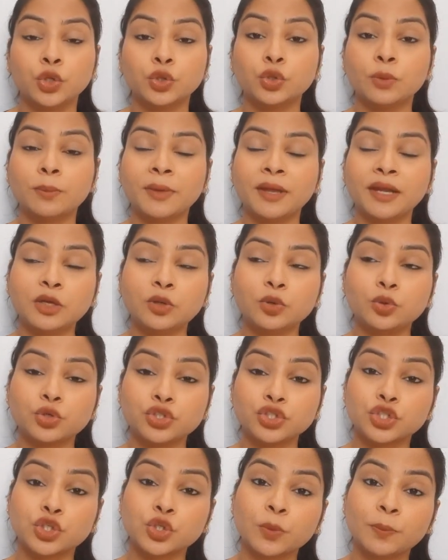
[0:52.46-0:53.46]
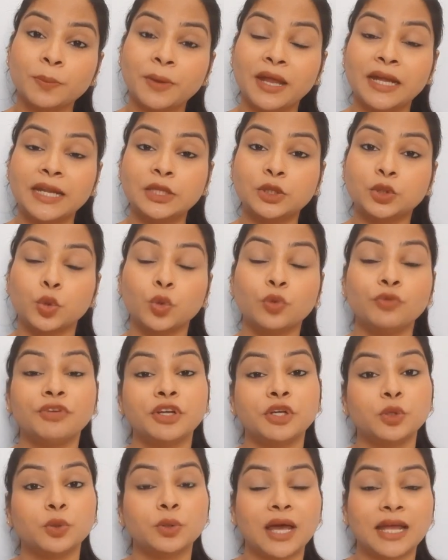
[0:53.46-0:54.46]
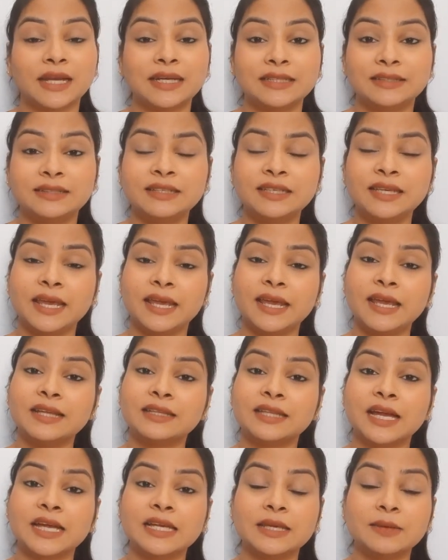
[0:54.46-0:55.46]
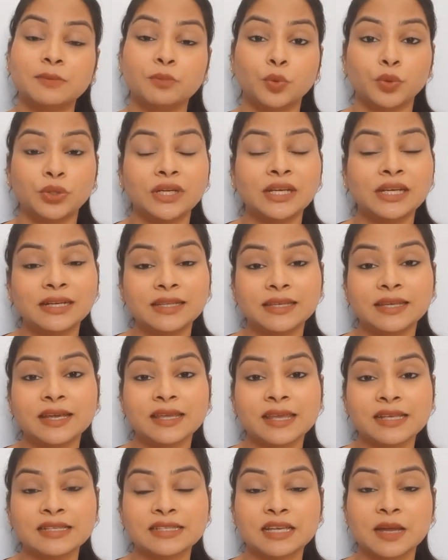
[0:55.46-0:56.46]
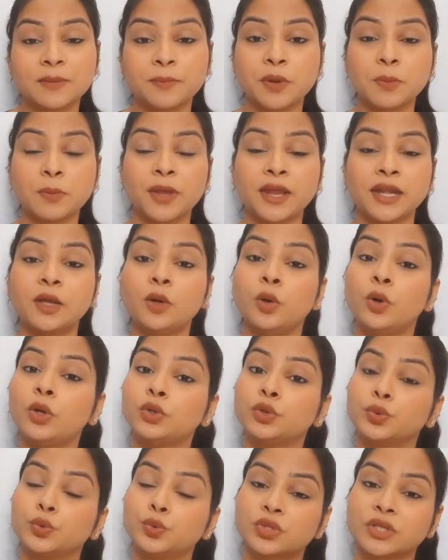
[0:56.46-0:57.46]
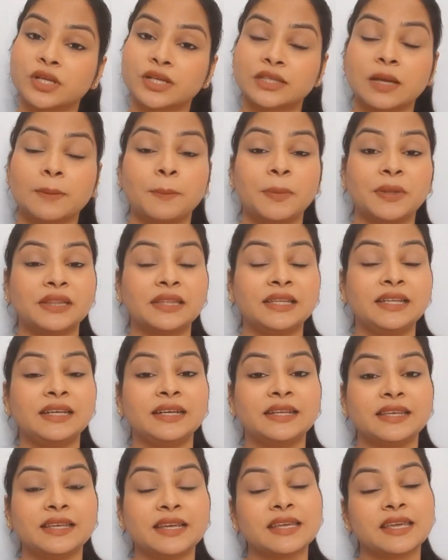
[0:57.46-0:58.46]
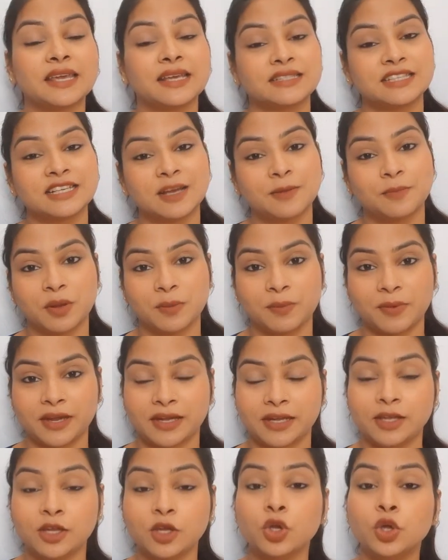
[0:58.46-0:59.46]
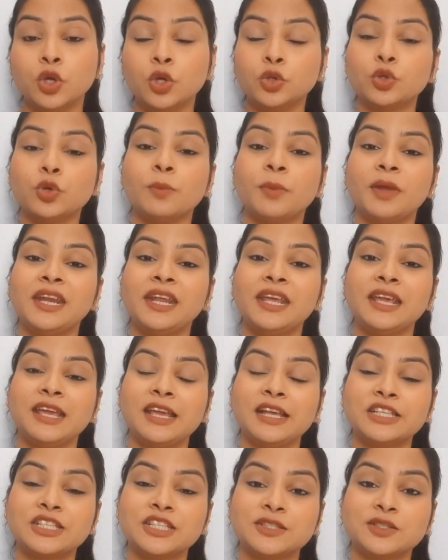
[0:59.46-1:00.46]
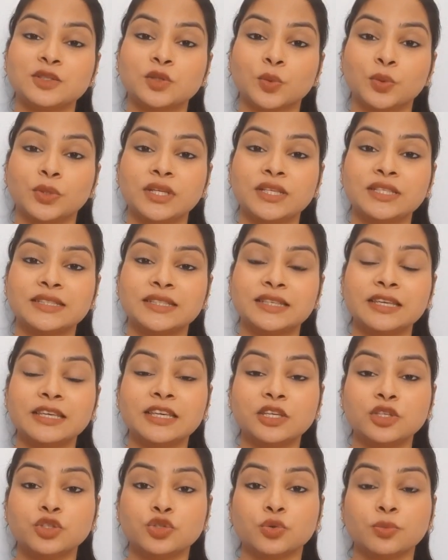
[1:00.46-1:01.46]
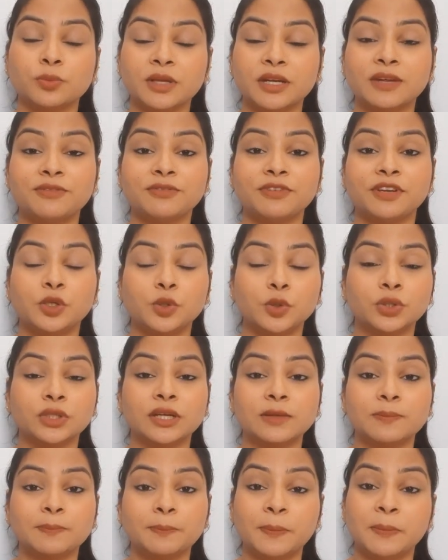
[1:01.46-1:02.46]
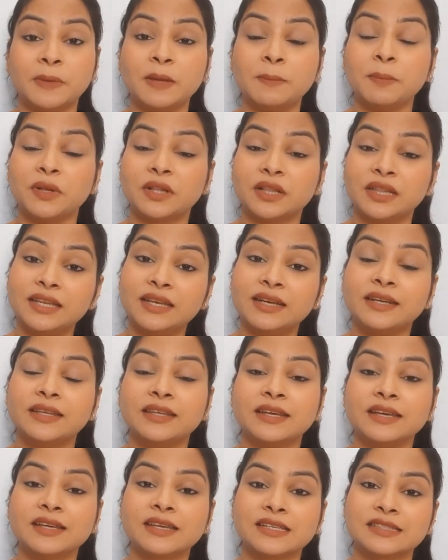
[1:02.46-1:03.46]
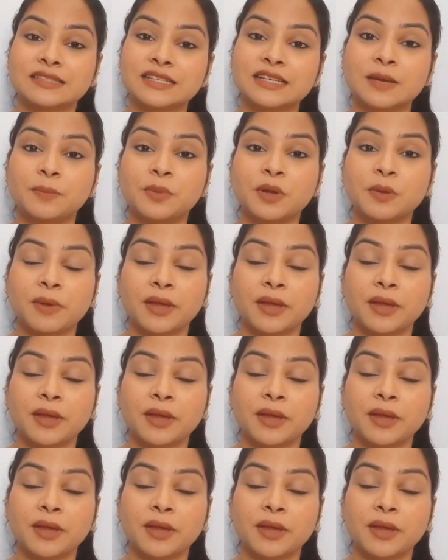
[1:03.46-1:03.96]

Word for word: तो मैंने कुछ दिनों पहले दो वीडियो डाली थी एक था कि मोटी लड़कियां कैसे कपड़े पहने और दूसरा था पतली लड़कियां कैसे कपड़े पहने तो मैंने एक चीज़ नोटिस की कि जो मेरा वीडियो था कि पतली लड़कियां कैसे कपड़े